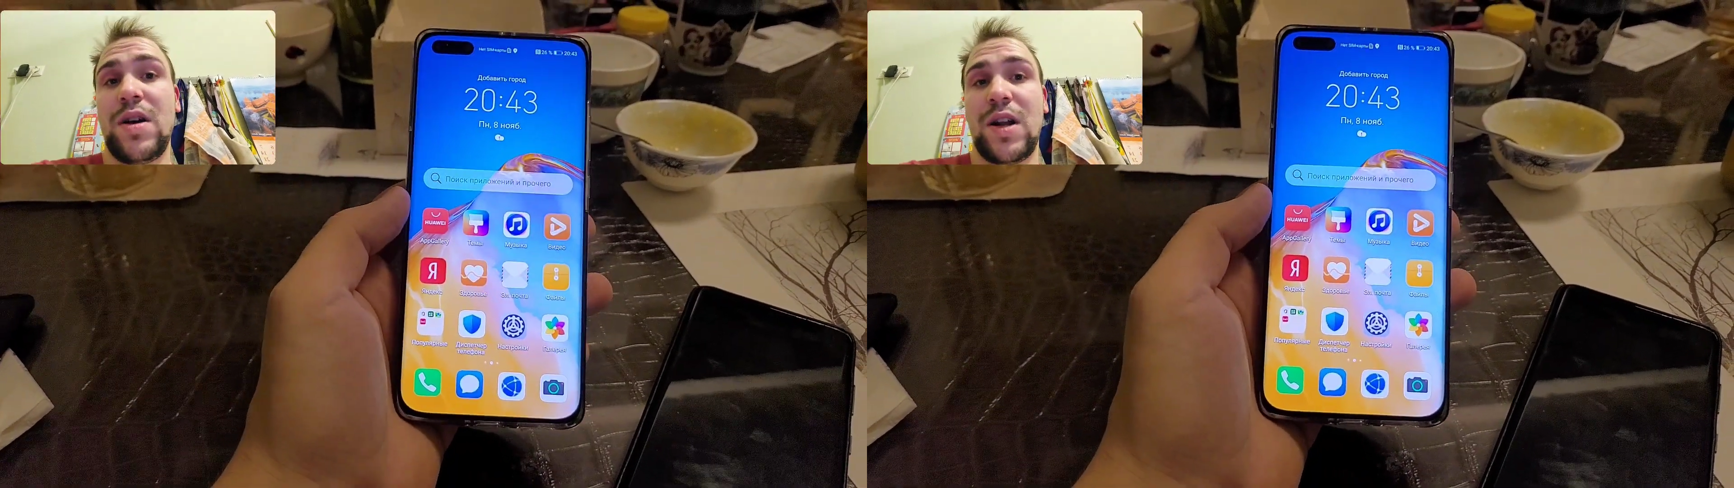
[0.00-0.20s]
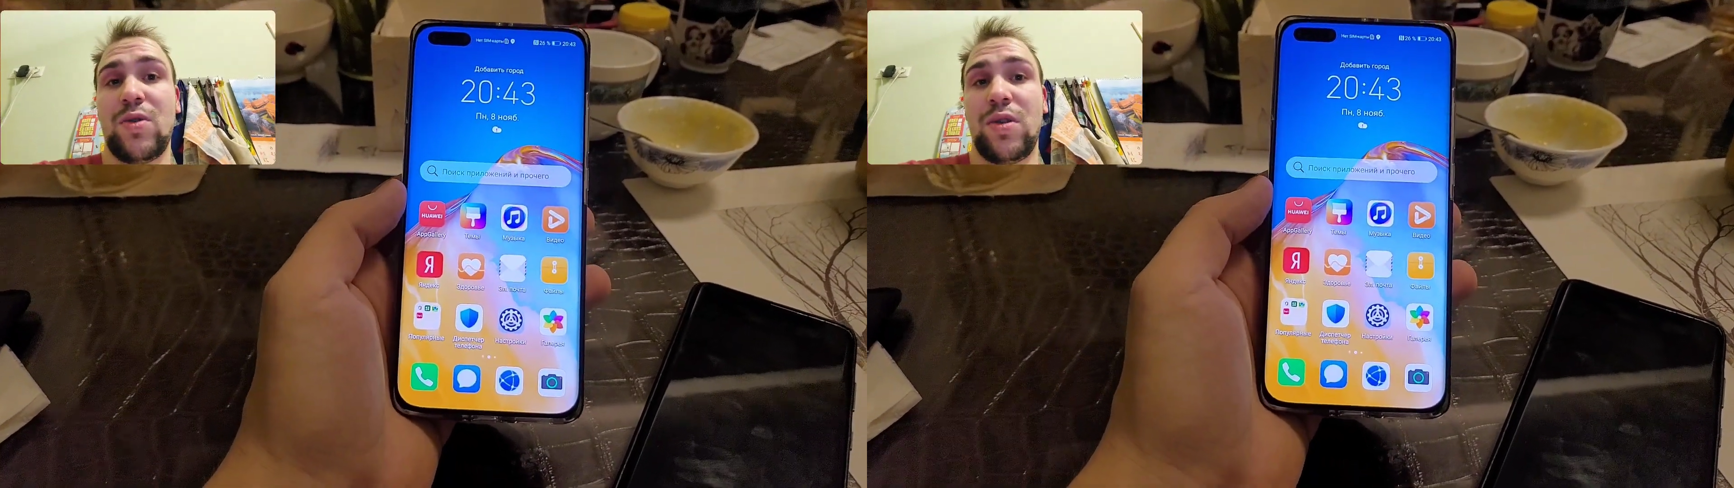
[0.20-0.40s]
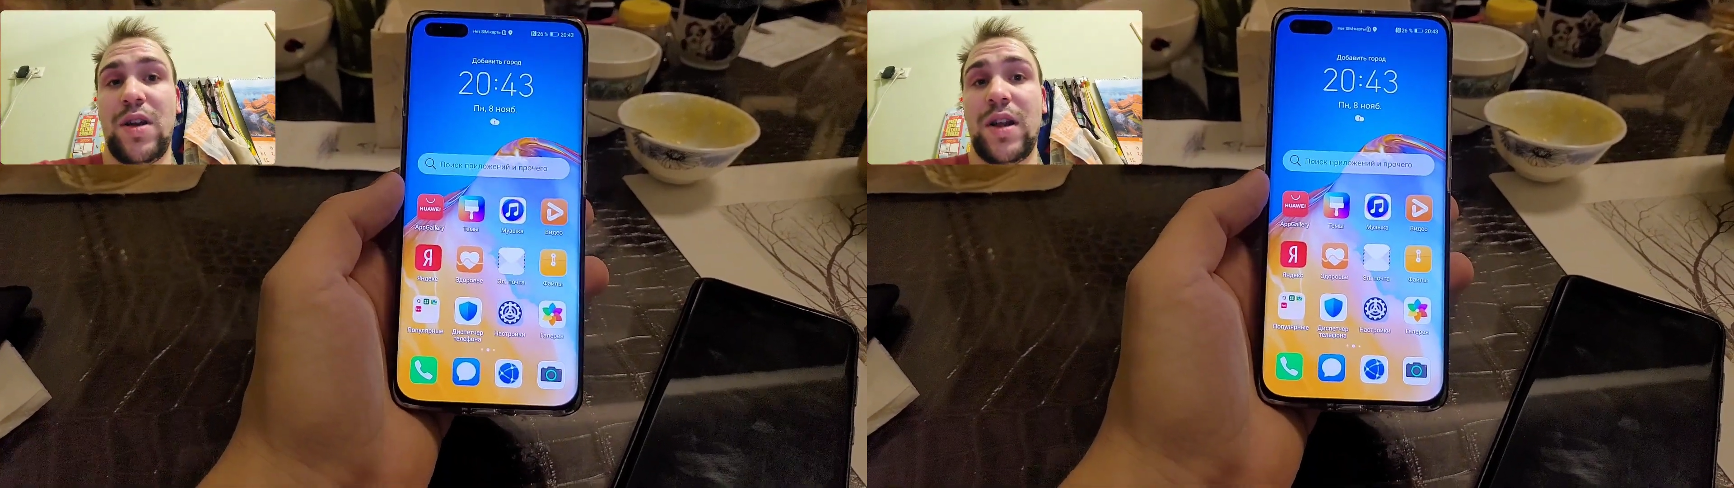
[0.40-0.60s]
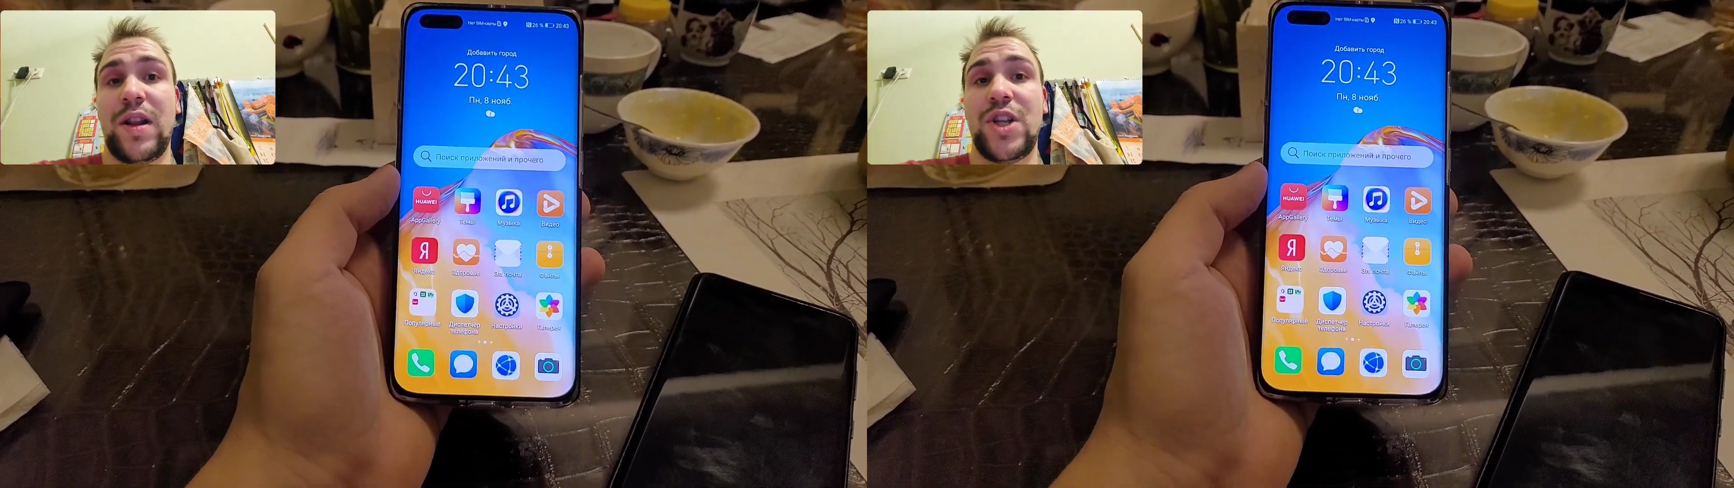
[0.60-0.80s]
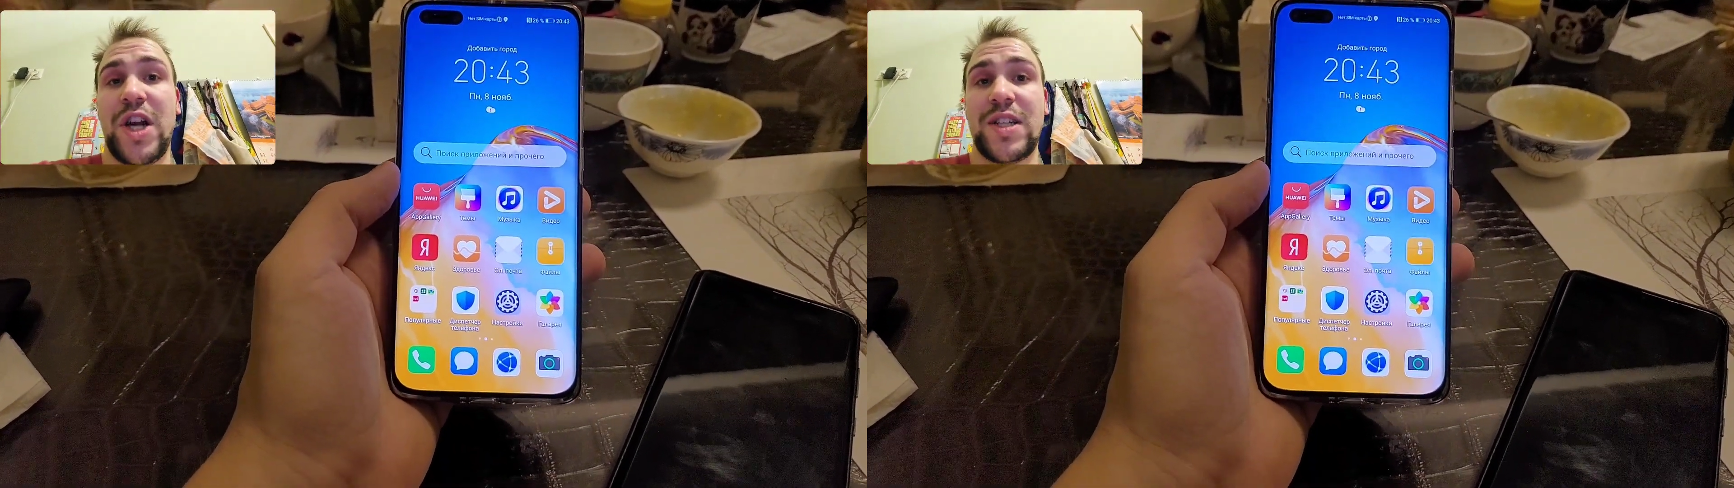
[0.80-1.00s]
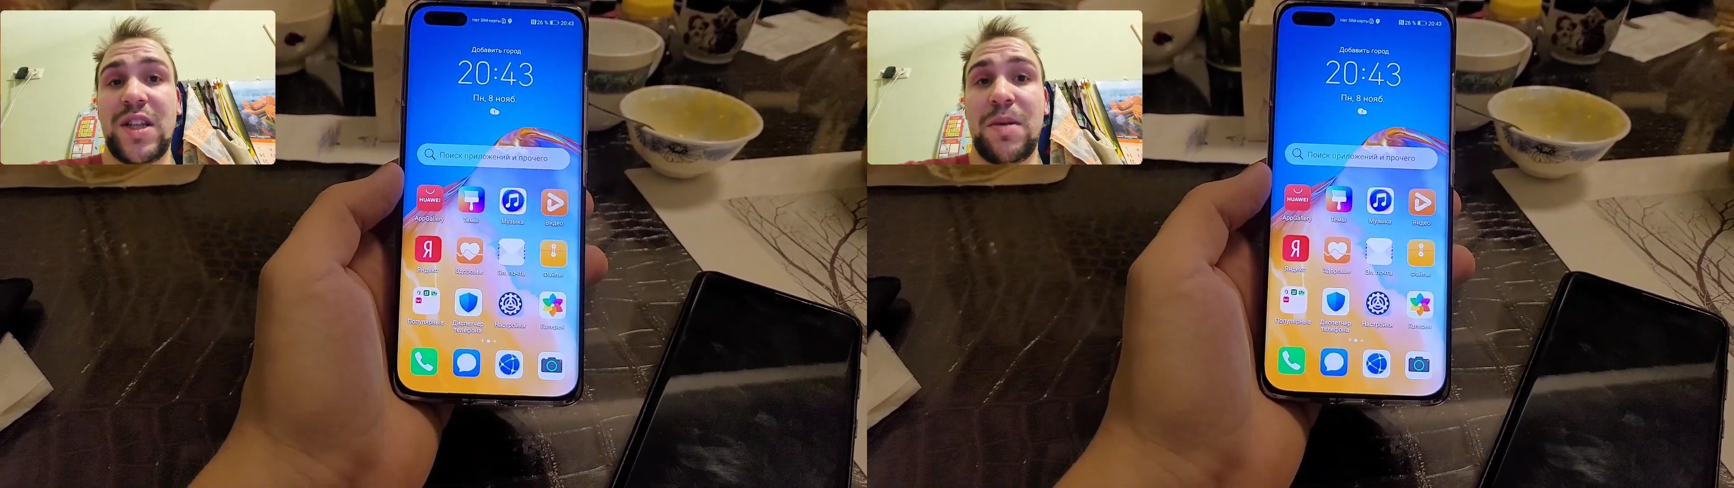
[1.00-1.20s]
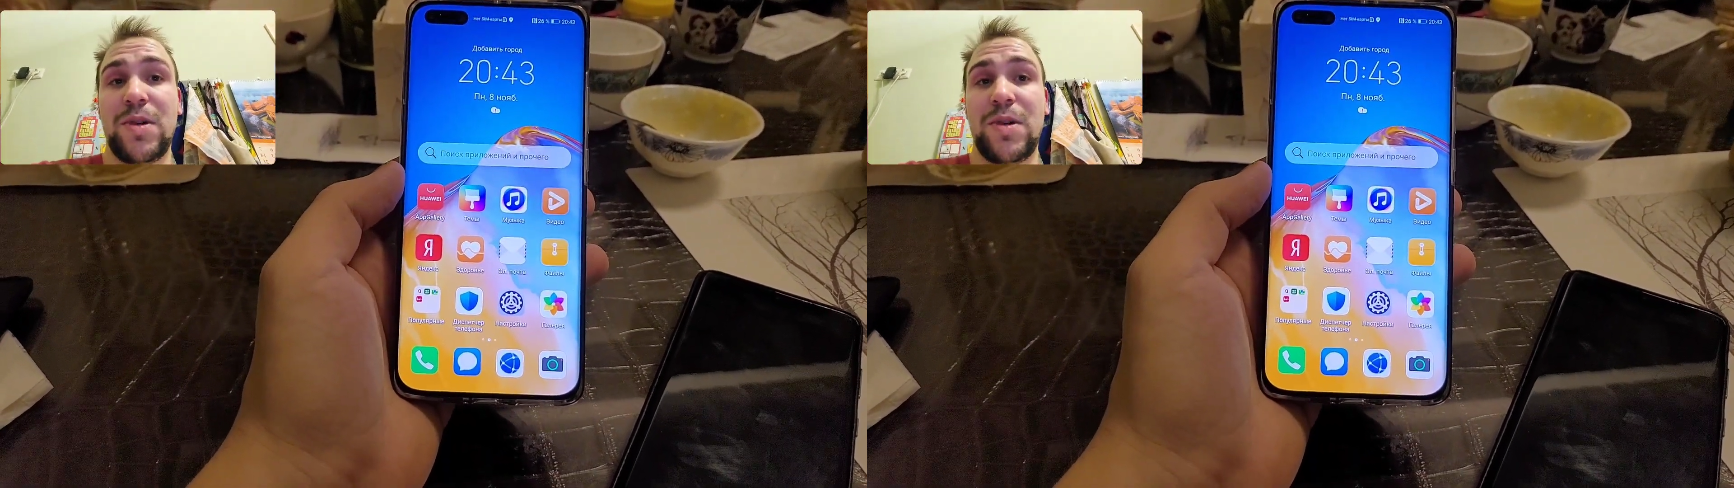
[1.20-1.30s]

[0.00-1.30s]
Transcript: который отличается от